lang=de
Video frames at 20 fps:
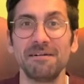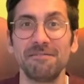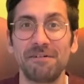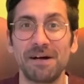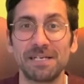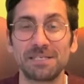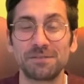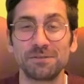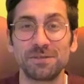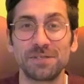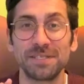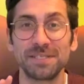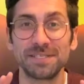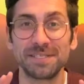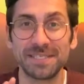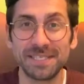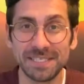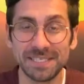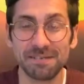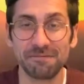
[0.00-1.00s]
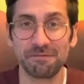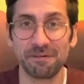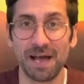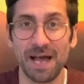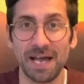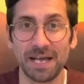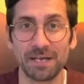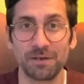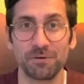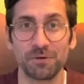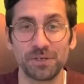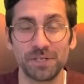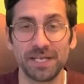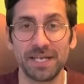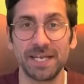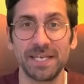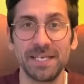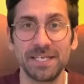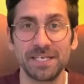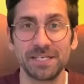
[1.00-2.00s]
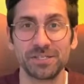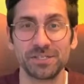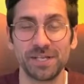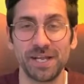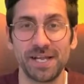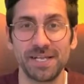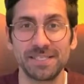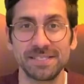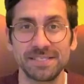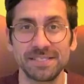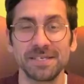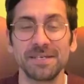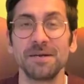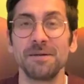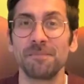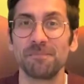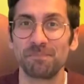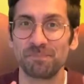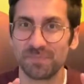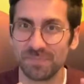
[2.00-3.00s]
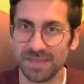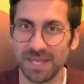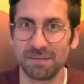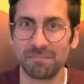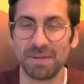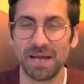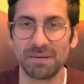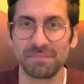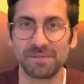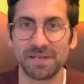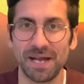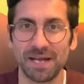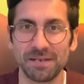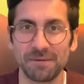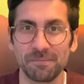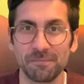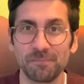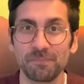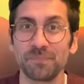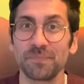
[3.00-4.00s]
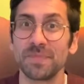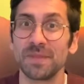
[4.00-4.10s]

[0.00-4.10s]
Falls du dir diese Frage oder eine ähnliche stellst, dann bleib dran.